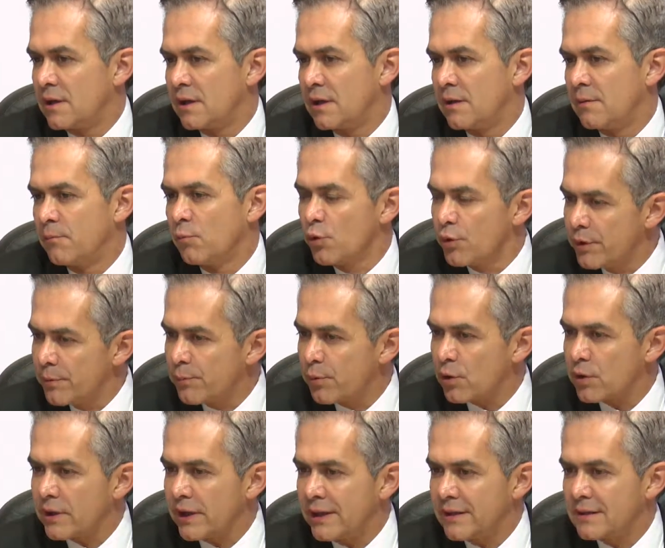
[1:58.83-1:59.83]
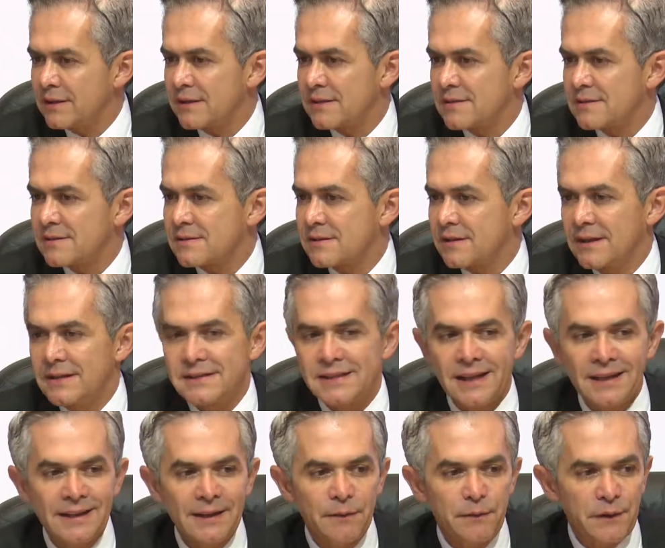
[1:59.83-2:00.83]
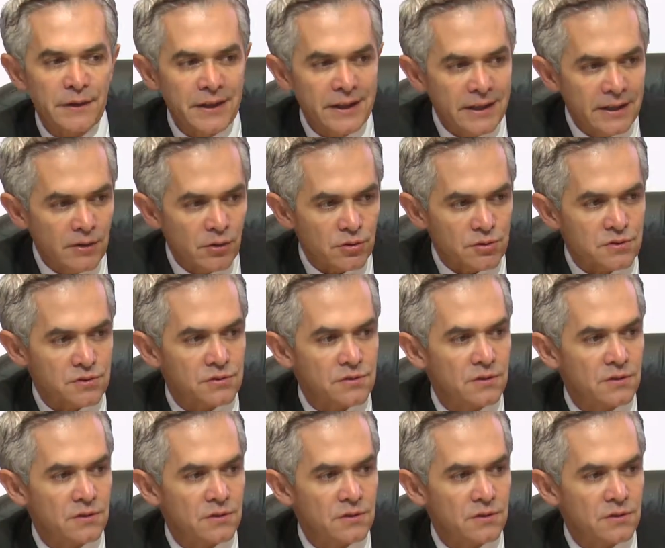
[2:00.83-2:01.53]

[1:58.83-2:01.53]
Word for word: eh, muy importantes, están definidos,